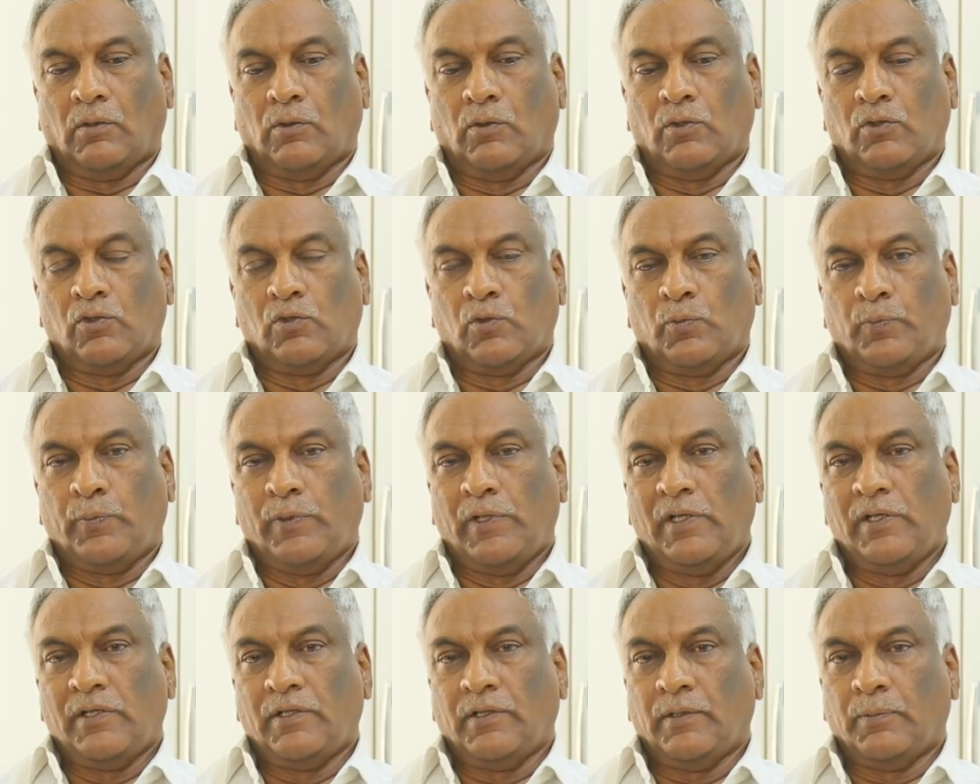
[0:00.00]
రోజు
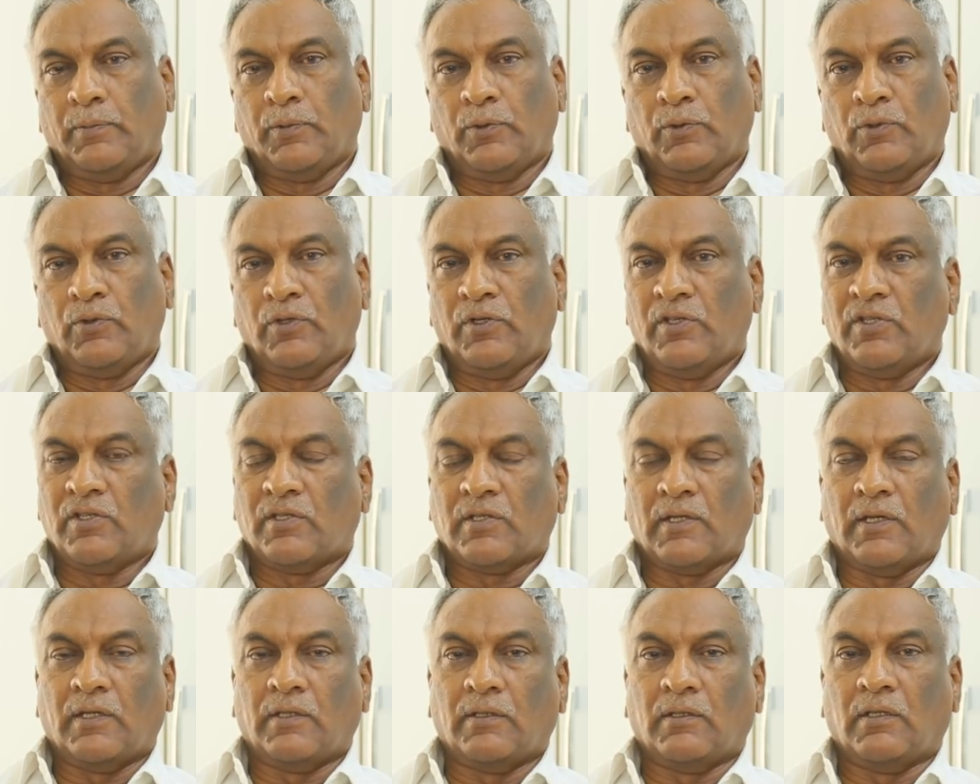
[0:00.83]
పిలిచి పొద్దున్న
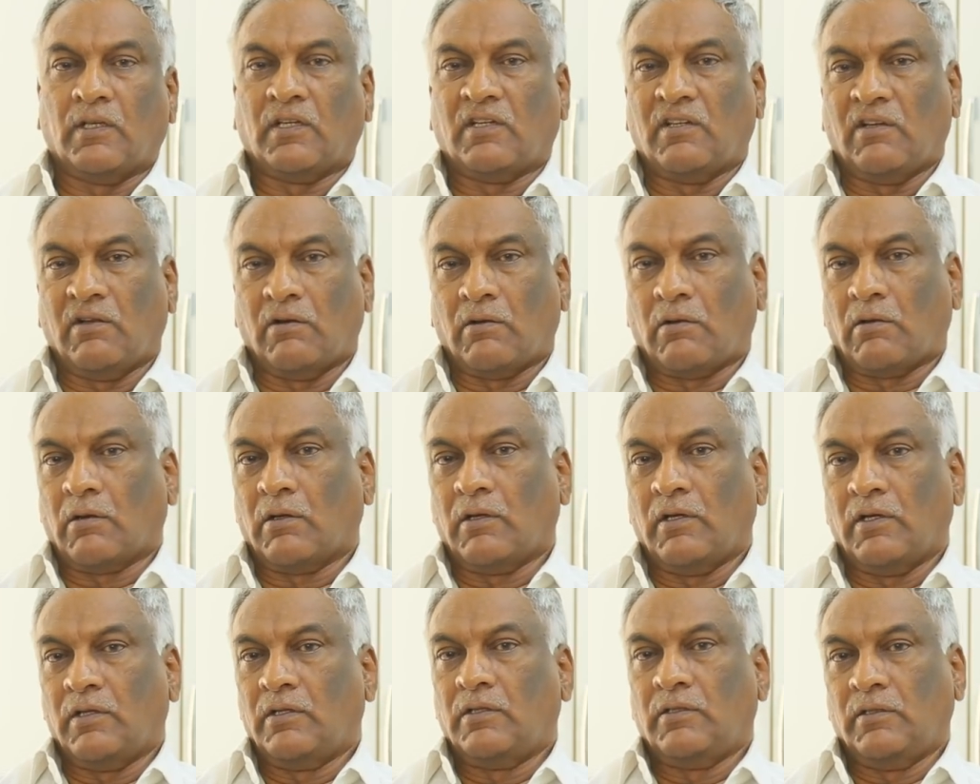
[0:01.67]
సాయం దాకా
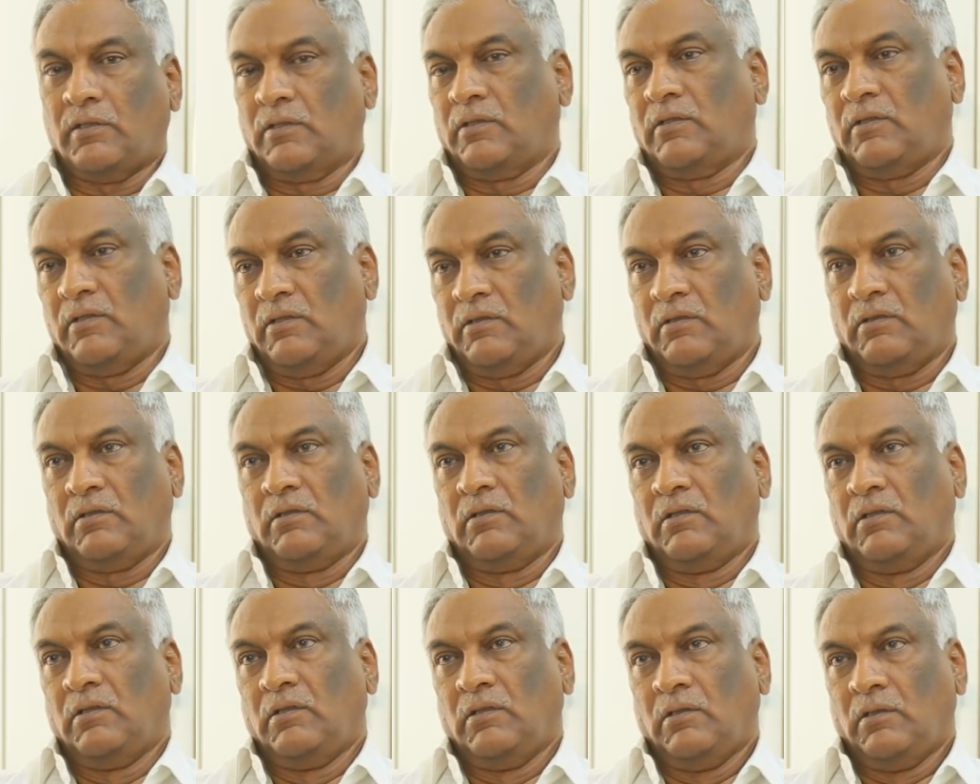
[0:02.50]
ఇంట్రోగేట్ చేసి
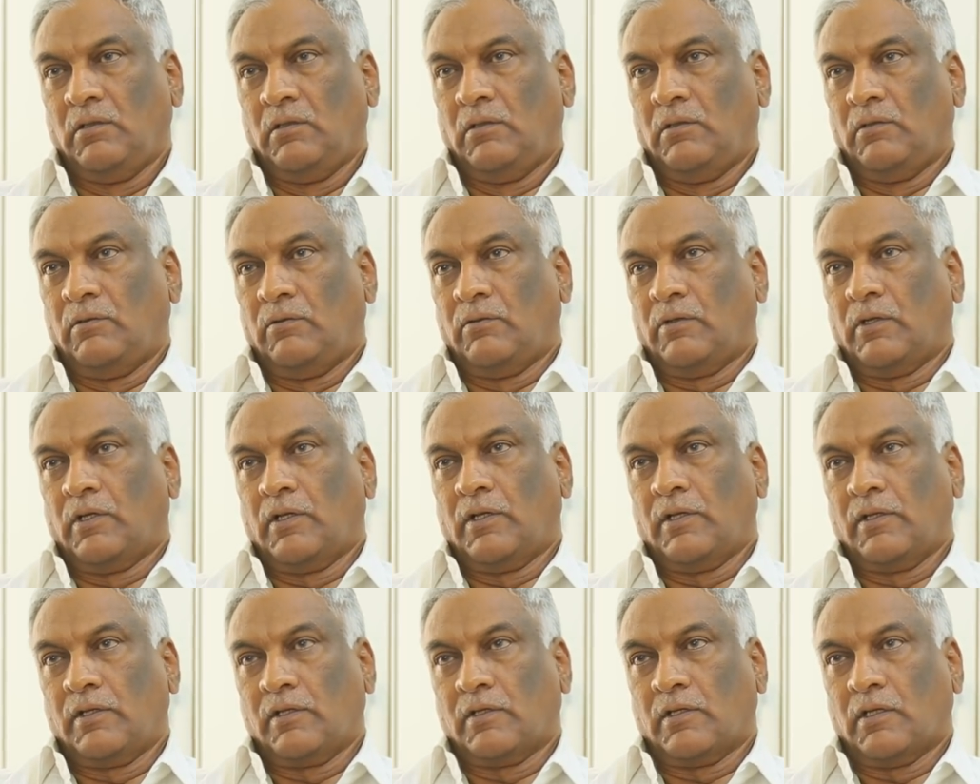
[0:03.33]

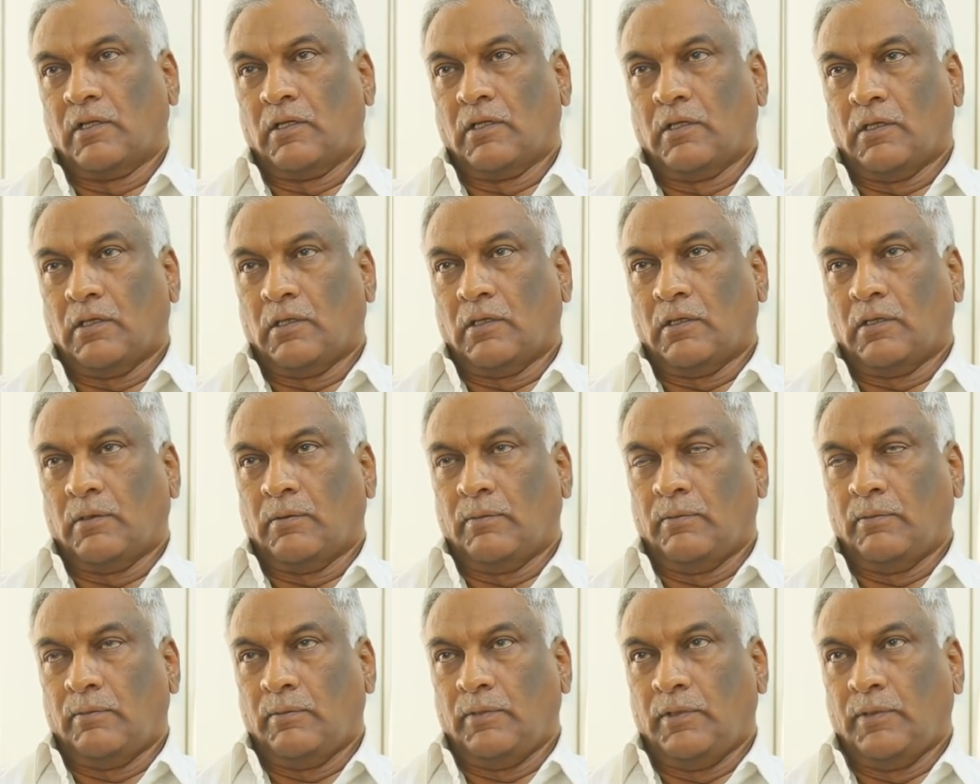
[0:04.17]
వాళ్ళని చాలా
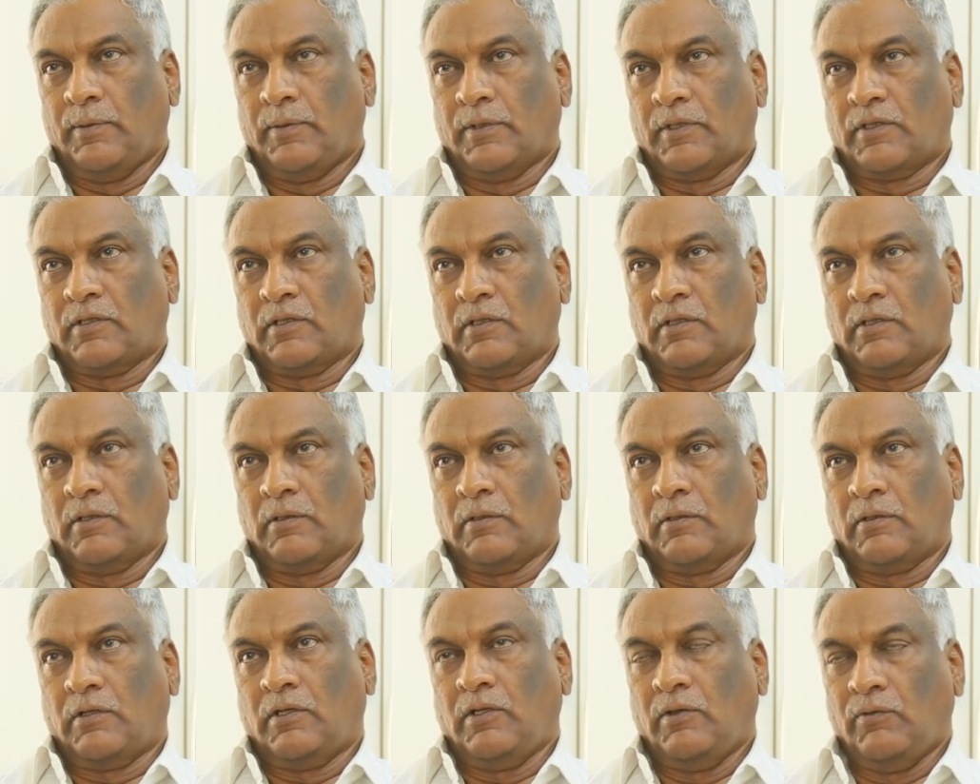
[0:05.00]
బీభత్సంగా
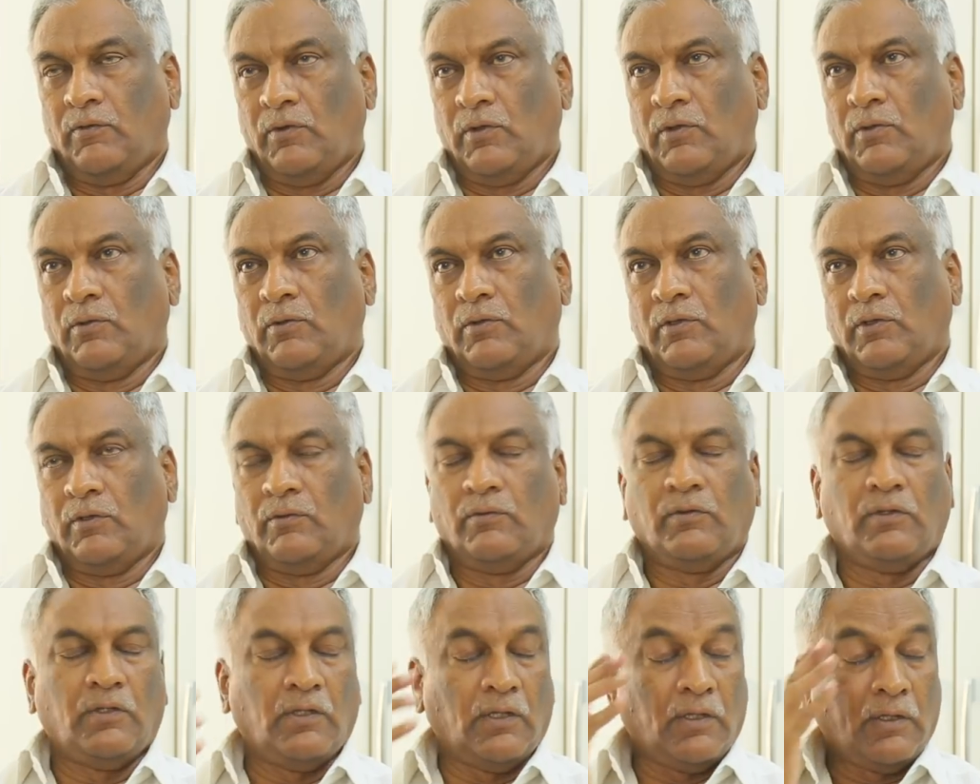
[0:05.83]
టీవీలు
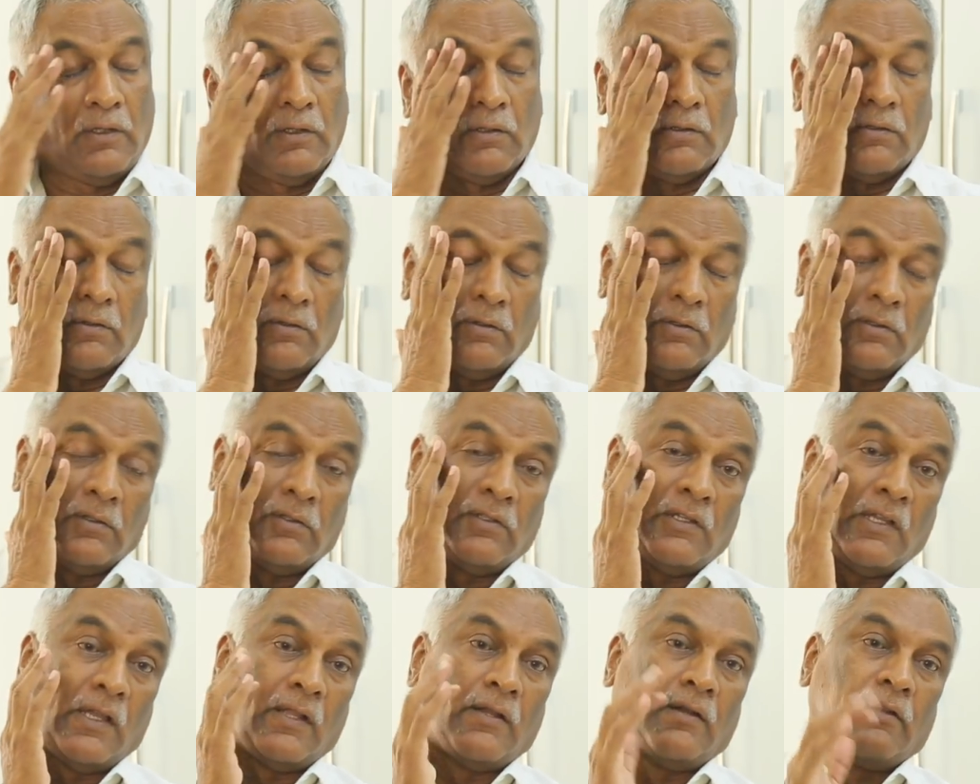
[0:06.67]
గీవీలు అన్నిట్లోనూ
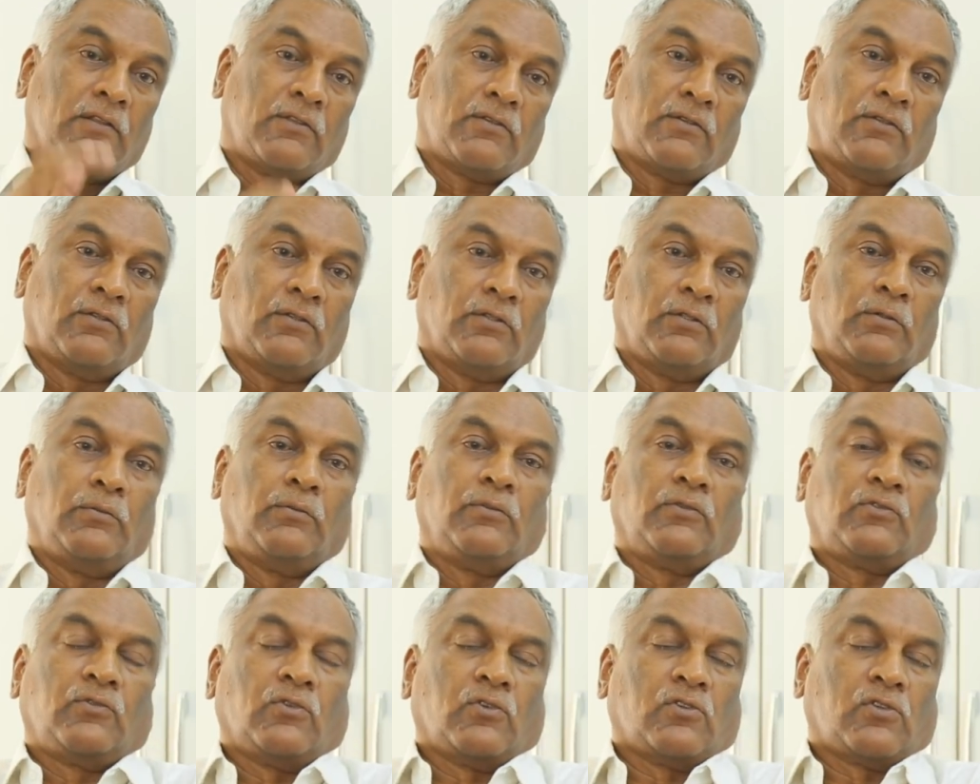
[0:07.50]
ఛానల్స్లోనూ
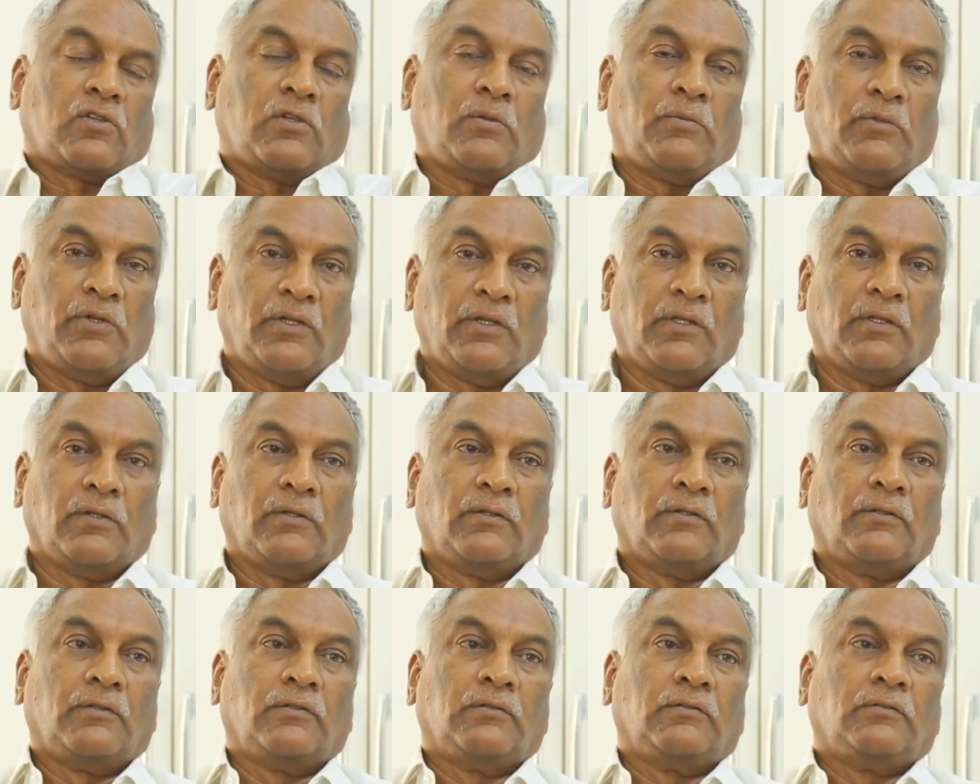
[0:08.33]
సోషల్
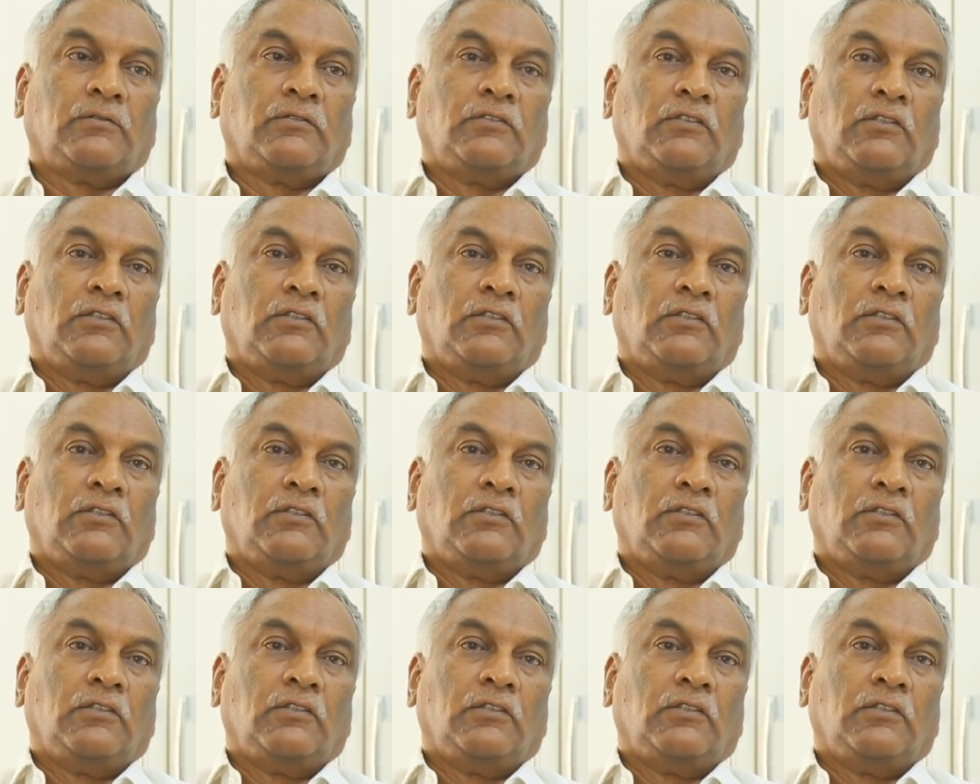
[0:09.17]
మీడియాలోనూ